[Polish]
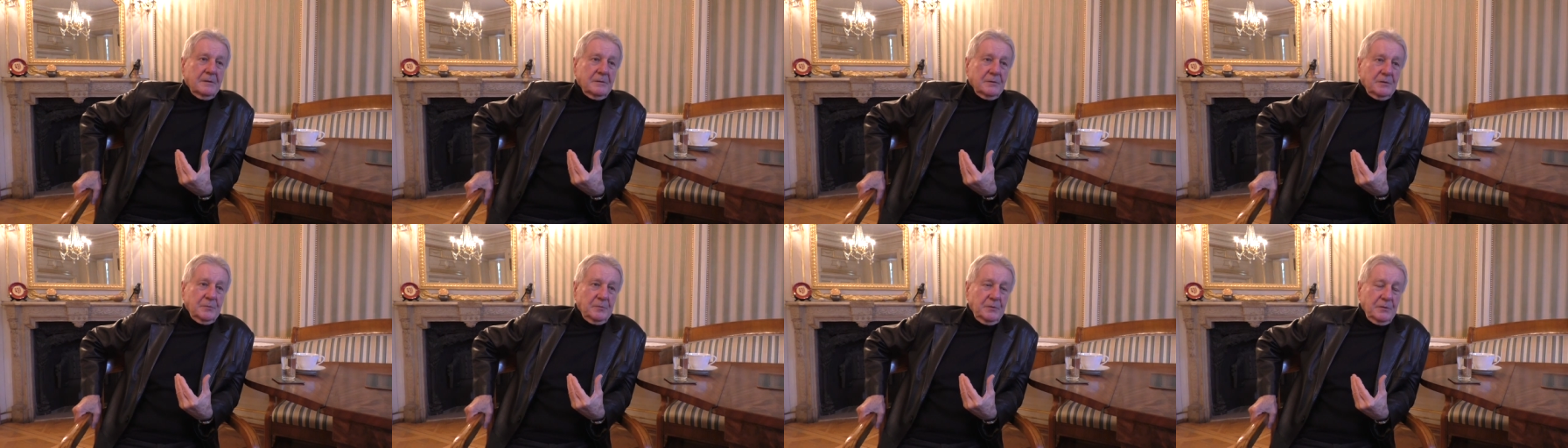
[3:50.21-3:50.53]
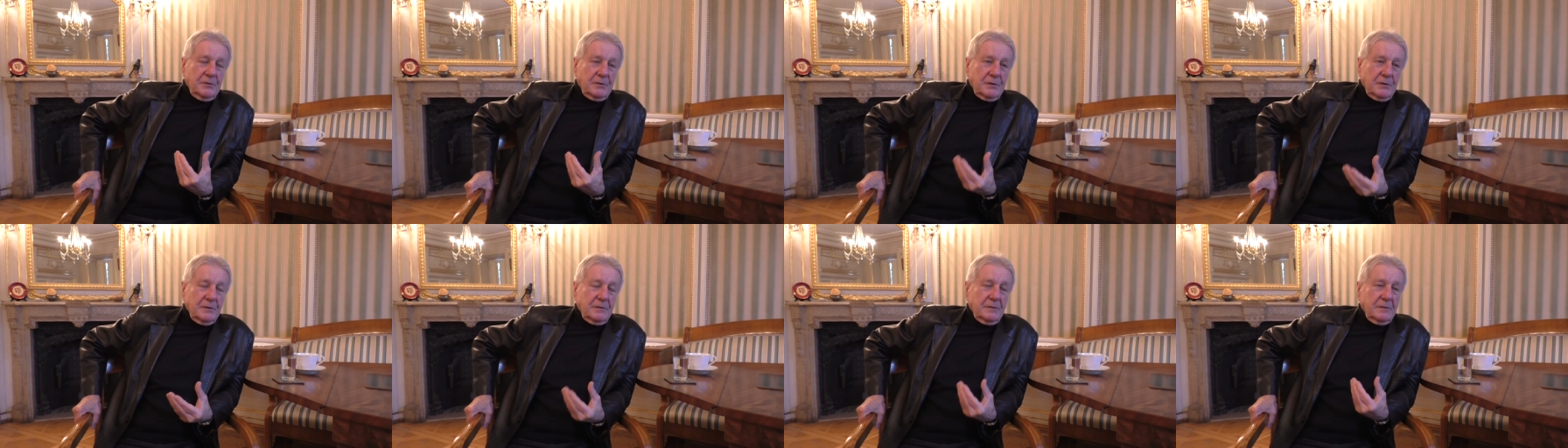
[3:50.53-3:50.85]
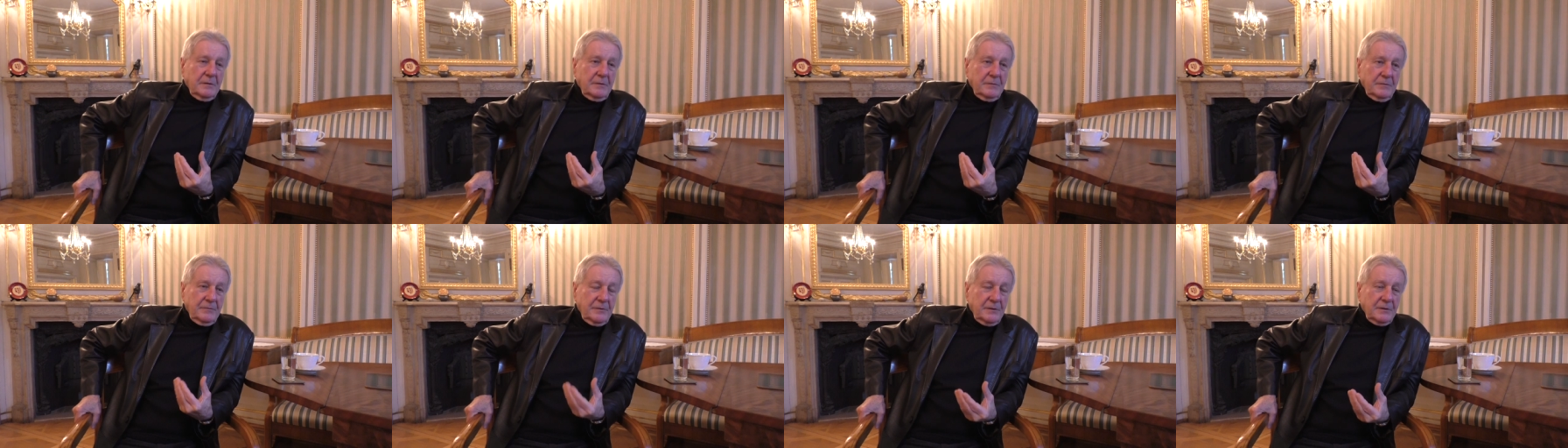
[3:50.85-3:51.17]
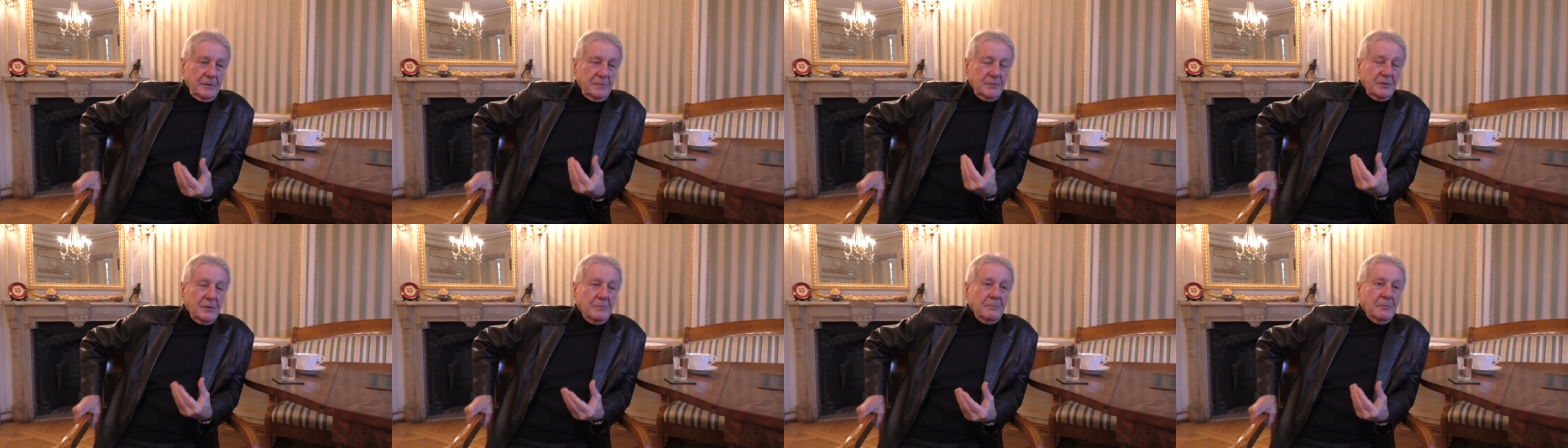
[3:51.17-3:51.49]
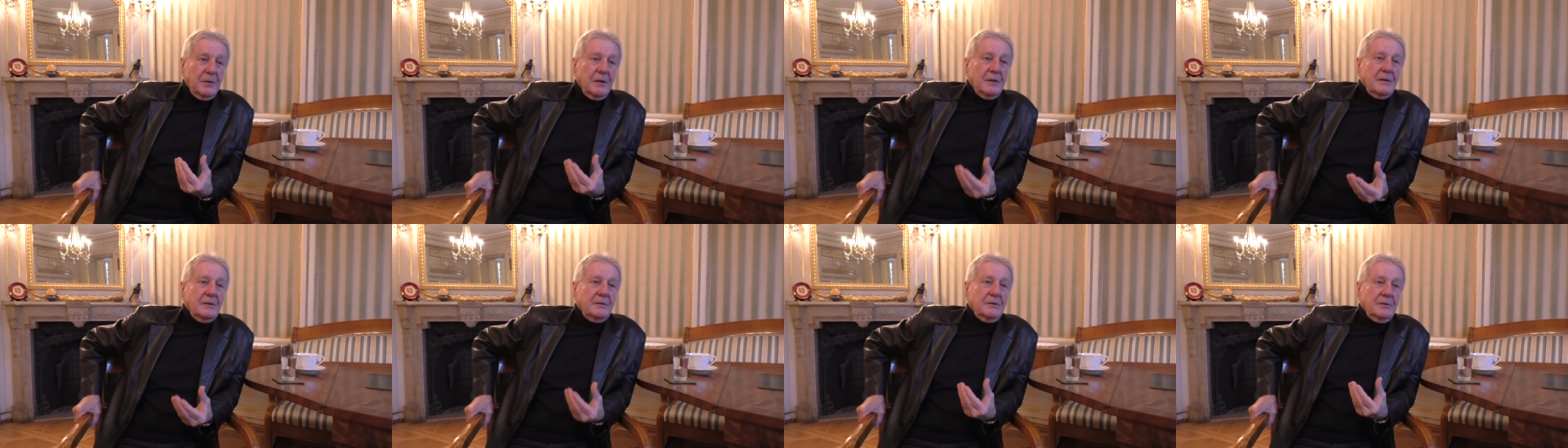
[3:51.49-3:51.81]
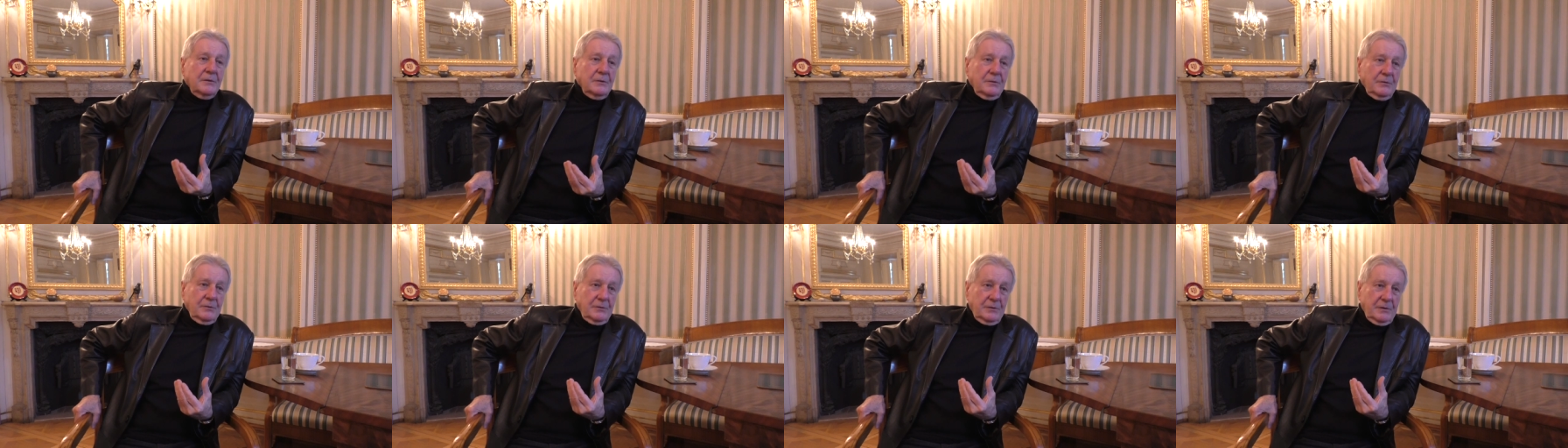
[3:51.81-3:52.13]
społeczeństwa, uważam, że
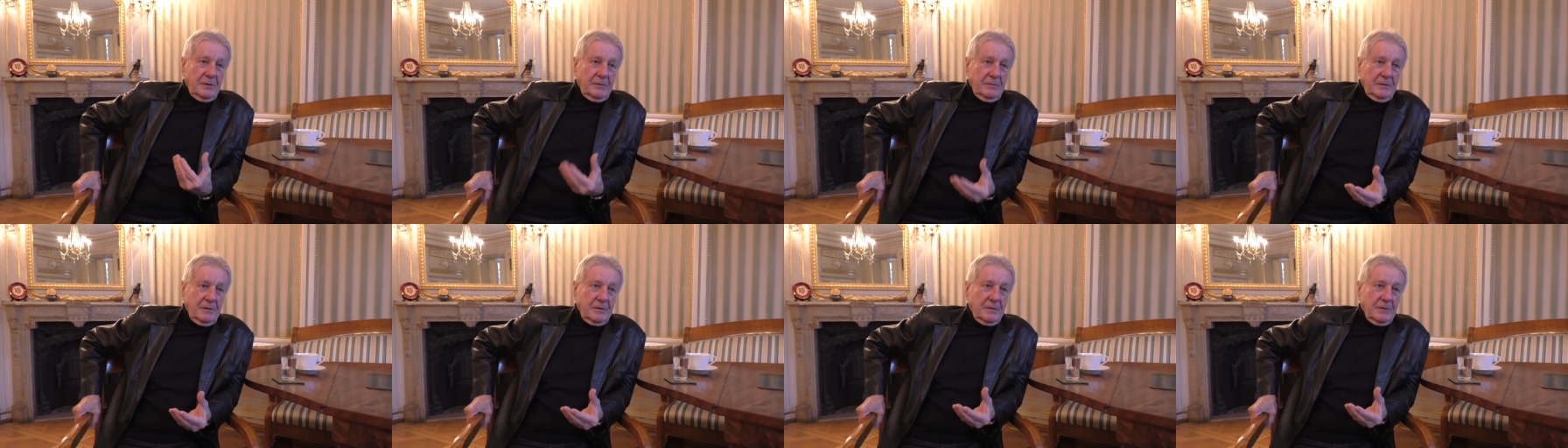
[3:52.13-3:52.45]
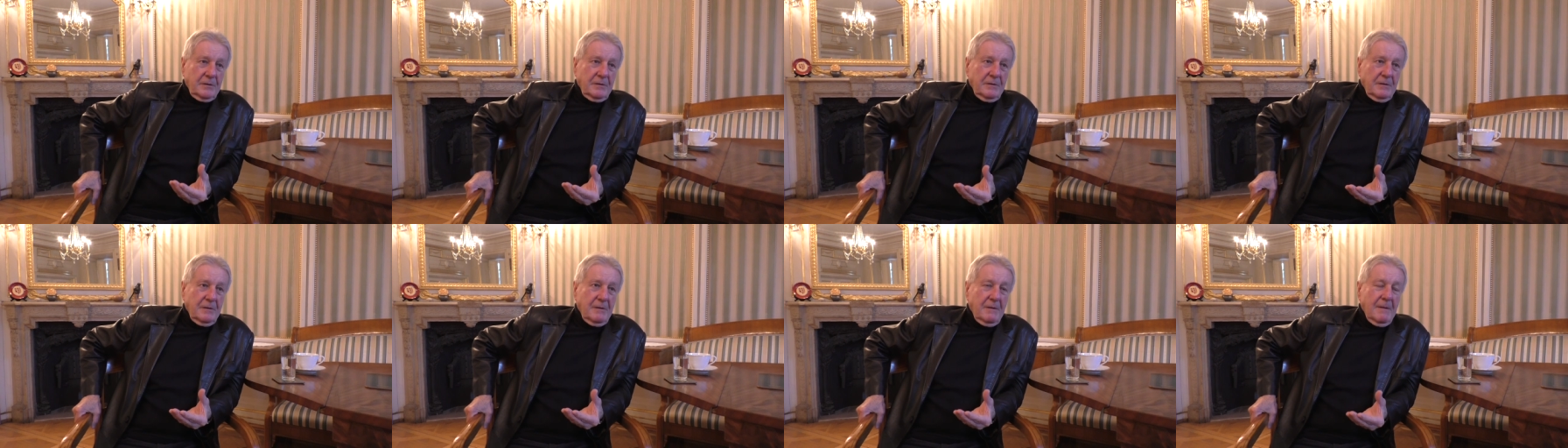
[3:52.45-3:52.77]
bardziej dojrzałego.